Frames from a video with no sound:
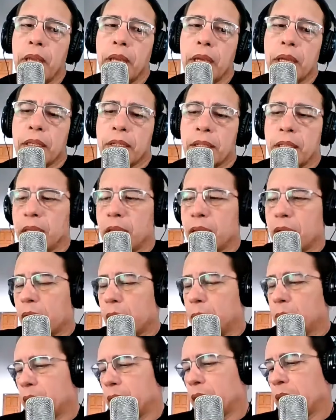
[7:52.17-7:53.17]
sí,
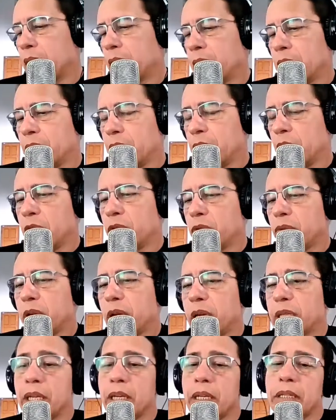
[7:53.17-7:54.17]
realmente el dinero es un
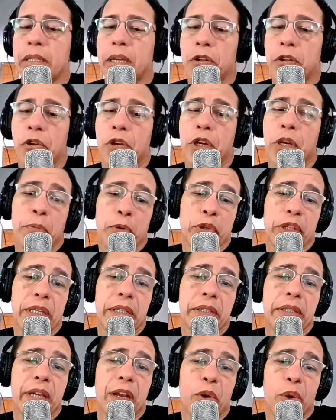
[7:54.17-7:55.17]
catalizador y
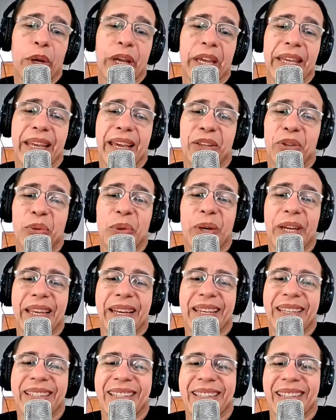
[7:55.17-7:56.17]
potencia lo que ya tú
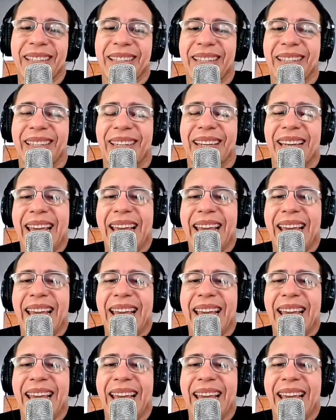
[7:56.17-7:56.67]
eres si,